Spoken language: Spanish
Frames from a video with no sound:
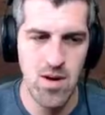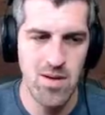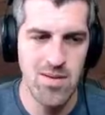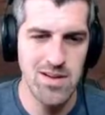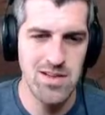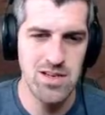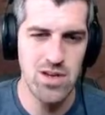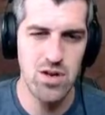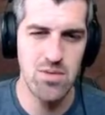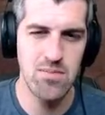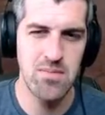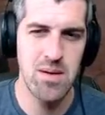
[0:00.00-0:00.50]
a ver
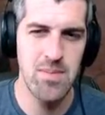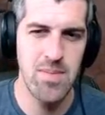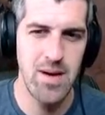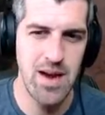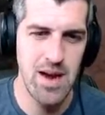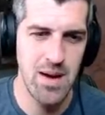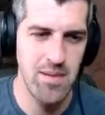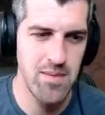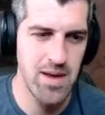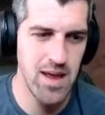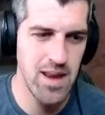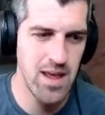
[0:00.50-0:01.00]
si los mapas
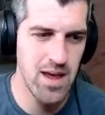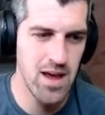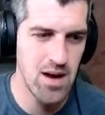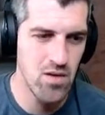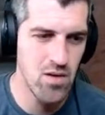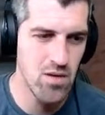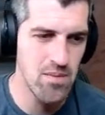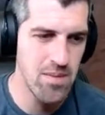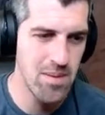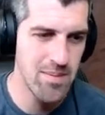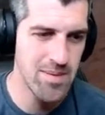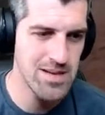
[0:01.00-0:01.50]
cambiarían o los
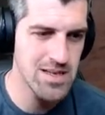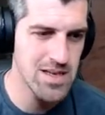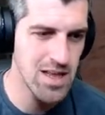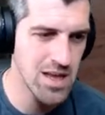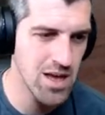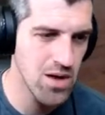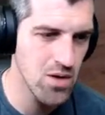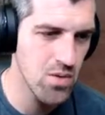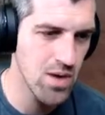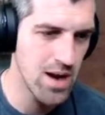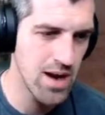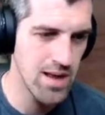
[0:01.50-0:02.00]
mapas serían
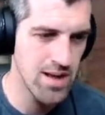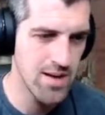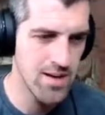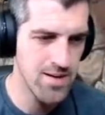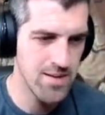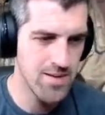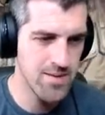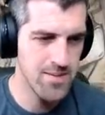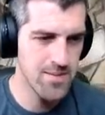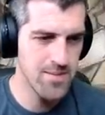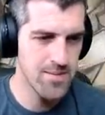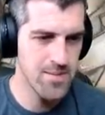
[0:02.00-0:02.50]
iguales.
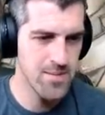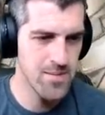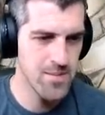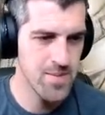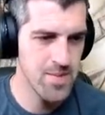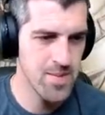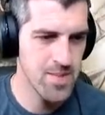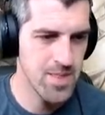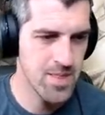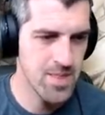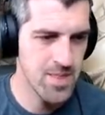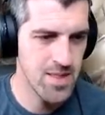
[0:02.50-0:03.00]

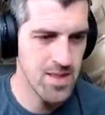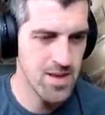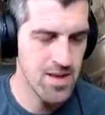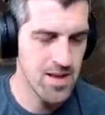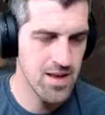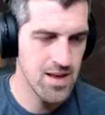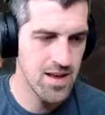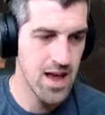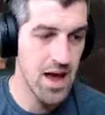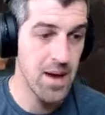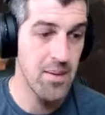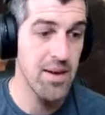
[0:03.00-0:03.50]

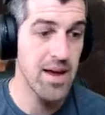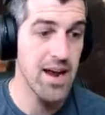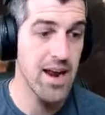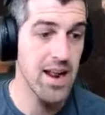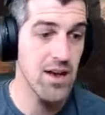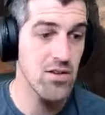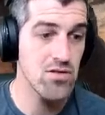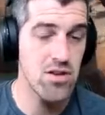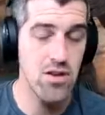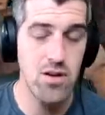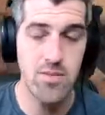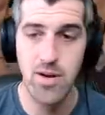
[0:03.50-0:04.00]
Había
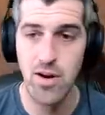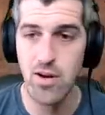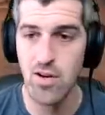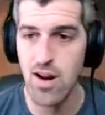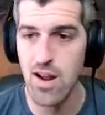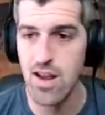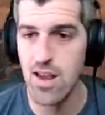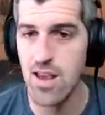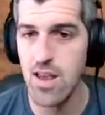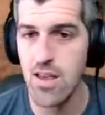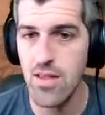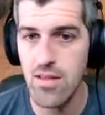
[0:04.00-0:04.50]
ganado, tío, pero
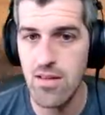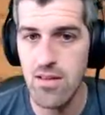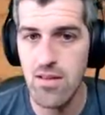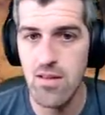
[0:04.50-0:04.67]
Ranked...